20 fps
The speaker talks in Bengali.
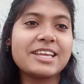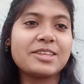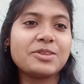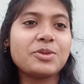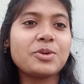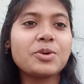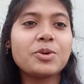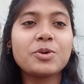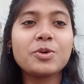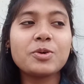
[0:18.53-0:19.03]
এ
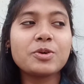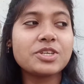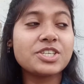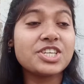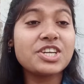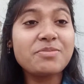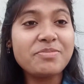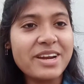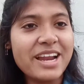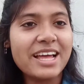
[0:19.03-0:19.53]
তো
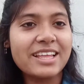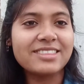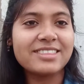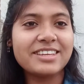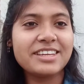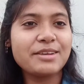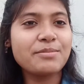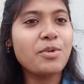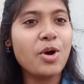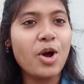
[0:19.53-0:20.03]

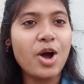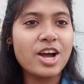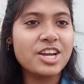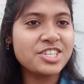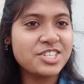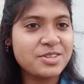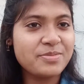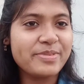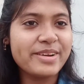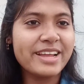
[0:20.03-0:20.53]
শিবরাত্রি
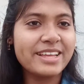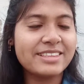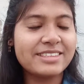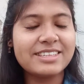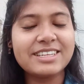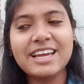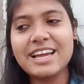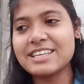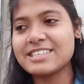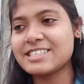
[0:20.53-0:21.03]

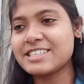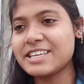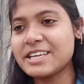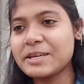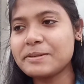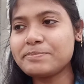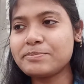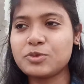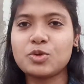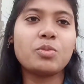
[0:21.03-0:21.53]
মহাশিবরাত্রি আজকে
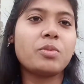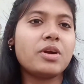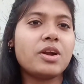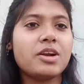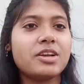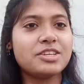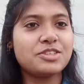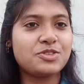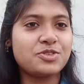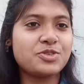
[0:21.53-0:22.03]
তোমরা
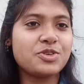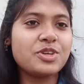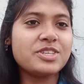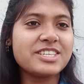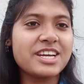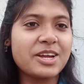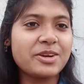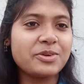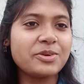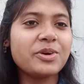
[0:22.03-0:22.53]
নিশ্চয়ই
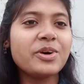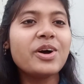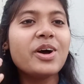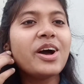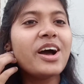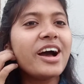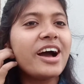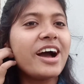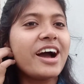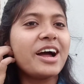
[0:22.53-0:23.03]
জানো
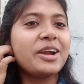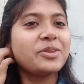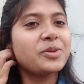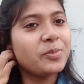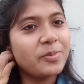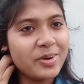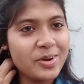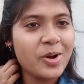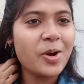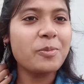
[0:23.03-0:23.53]
আর
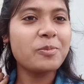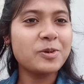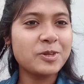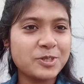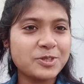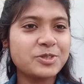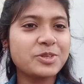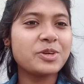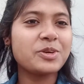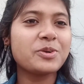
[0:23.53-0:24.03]
তোমরা
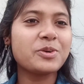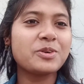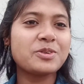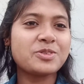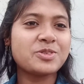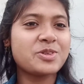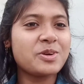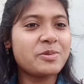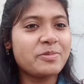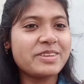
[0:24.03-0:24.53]
অবশ্যই
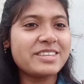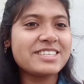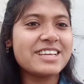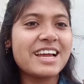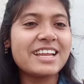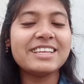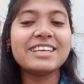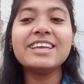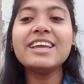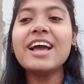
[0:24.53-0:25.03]
করছো আমি
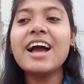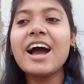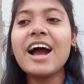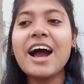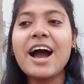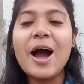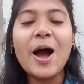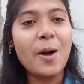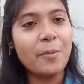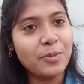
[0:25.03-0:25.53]
জানি
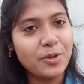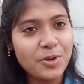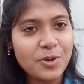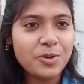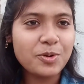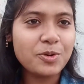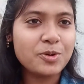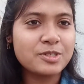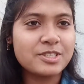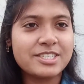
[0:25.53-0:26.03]
আমিও
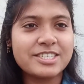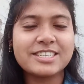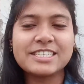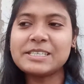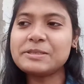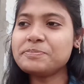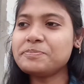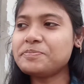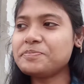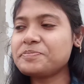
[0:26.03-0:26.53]
করছি
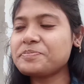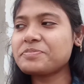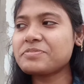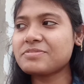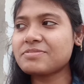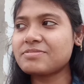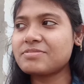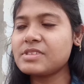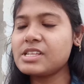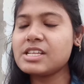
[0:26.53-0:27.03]

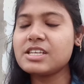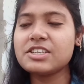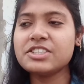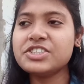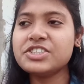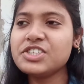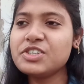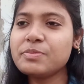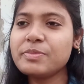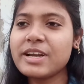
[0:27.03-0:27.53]

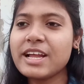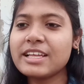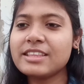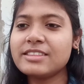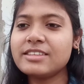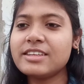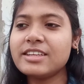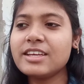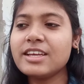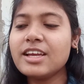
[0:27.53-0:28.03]

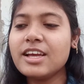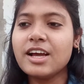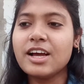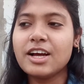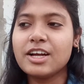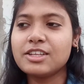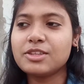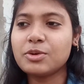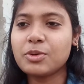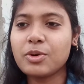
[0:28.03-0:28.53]
শিবরাত্রি
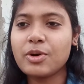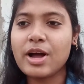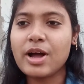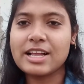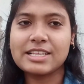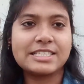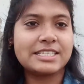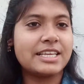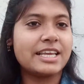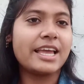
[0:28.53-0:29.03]
তো
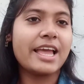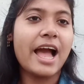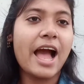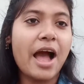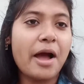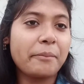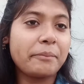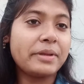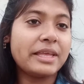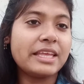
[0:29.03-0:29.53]
আজকে
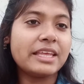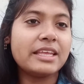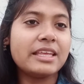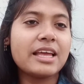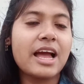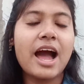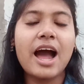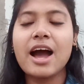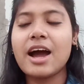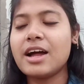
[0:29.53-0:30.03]
আমি
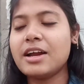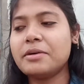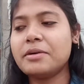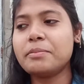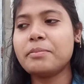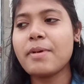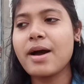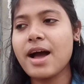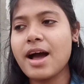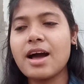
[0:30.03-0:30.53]
আর
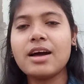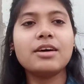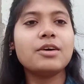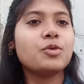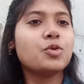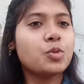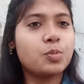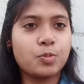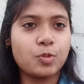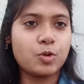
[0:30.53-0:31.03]
মা
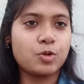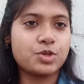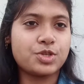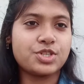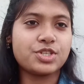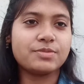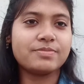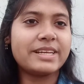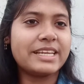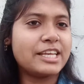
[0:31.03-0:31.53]
উপোস
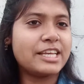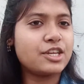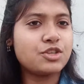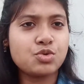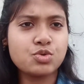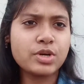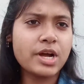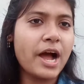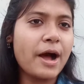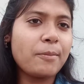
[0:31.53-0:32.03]

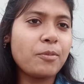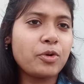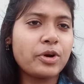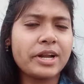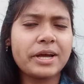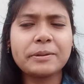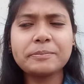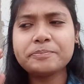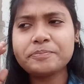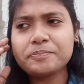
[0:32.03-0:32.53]
কিছু খাবো না